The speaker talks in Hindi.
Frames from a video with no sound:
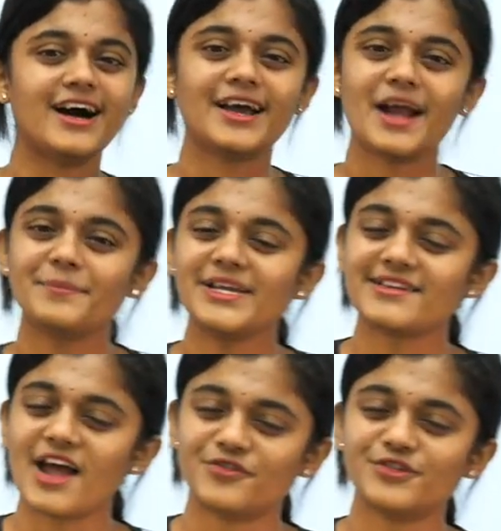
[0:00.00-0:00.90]
अगर आपने
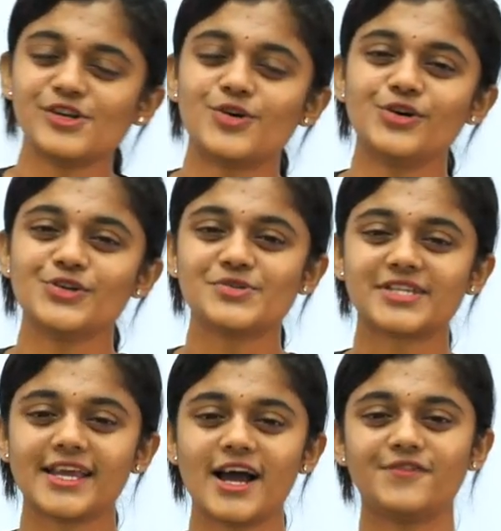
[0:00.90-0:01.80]
रेफरल कोड यूज़
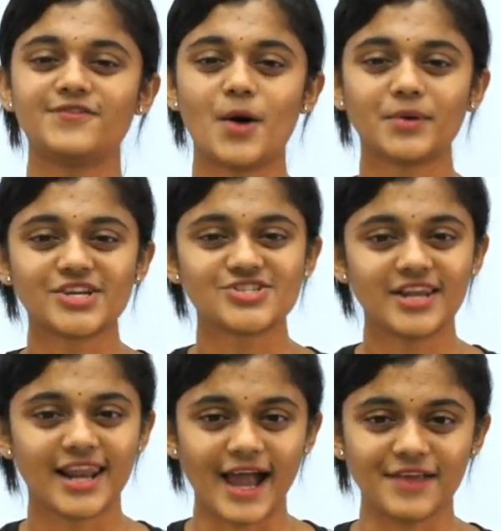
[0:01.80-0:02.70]
किया
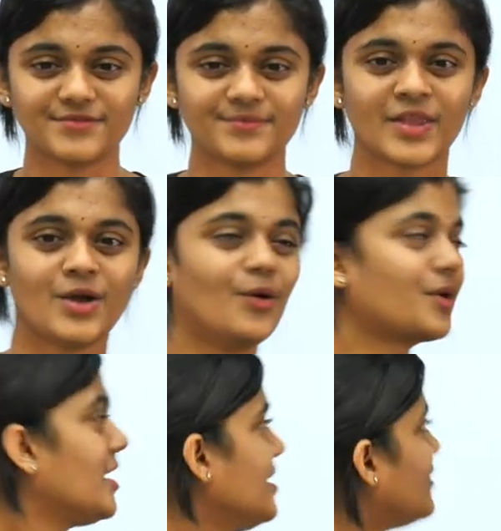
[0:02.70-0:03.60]
फाउंडेशन लाइव
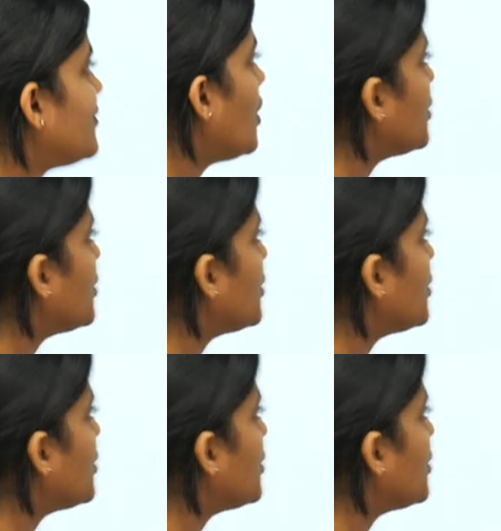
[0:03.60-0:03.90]
ओके इफ़ यू